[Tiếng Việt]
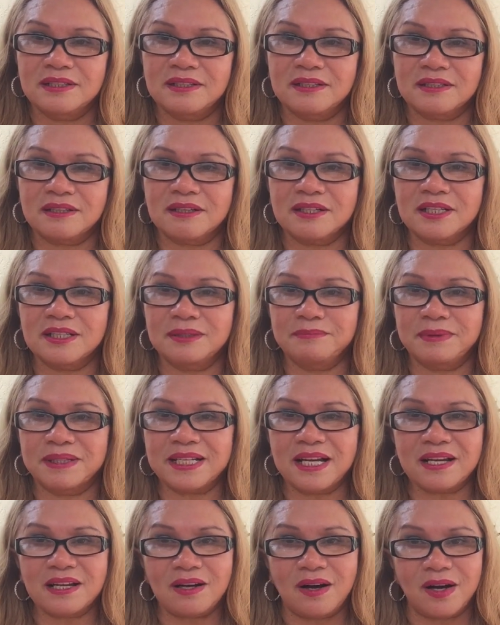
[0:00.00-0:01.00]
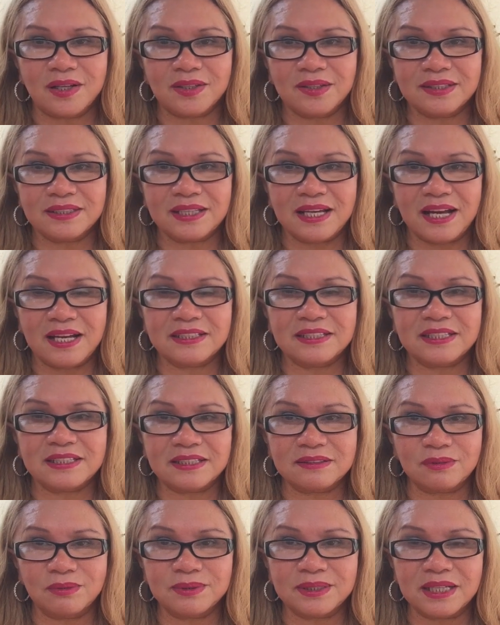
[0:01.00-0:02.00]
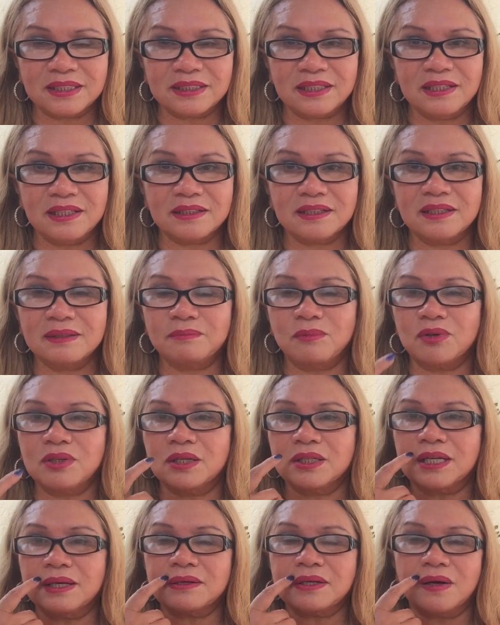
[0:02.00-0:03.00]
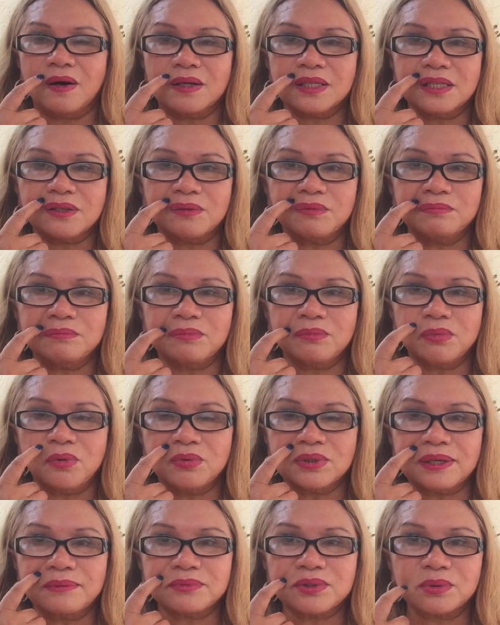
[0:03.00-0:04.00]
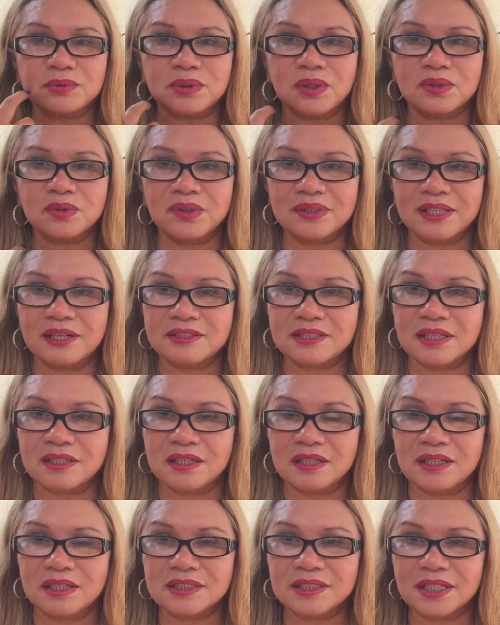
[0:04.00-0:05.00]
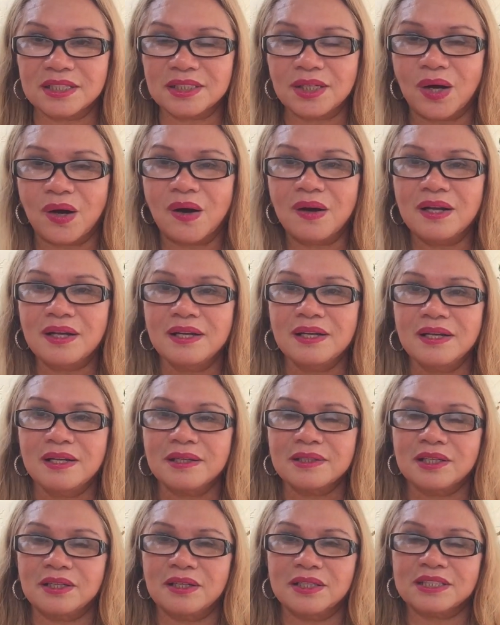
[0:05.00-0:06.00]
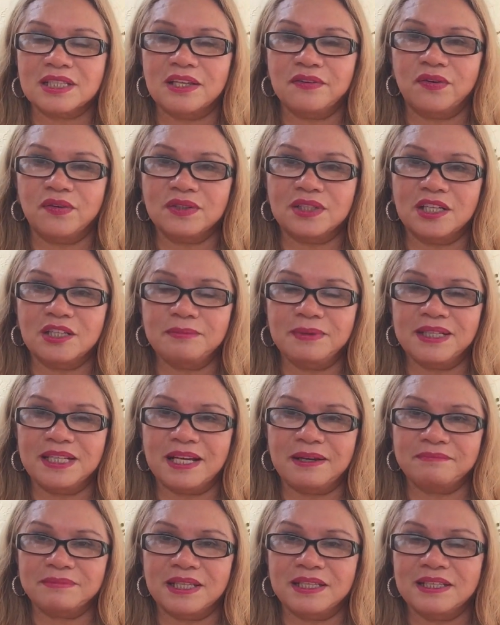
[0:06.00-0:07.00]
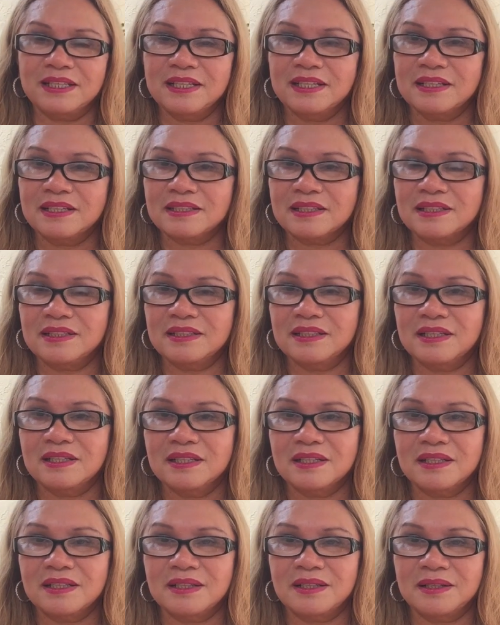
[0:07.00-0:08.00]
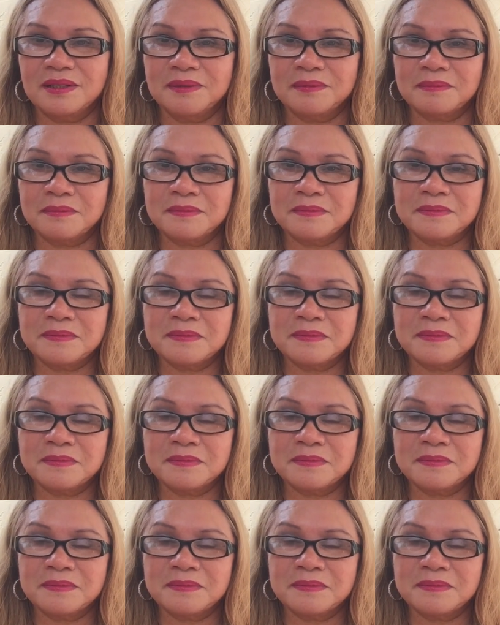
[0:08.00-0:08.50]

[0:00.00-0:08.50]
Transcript: à, có khi thì mình cắt cỏ cho người ta người ta cũng trả tiền á mỗi lần cắt cỏ thì cũng bốn năm chục đô tiền theo sân lớn sân nhỏ giờ nói chị phụ nữ mình làm gì thì à,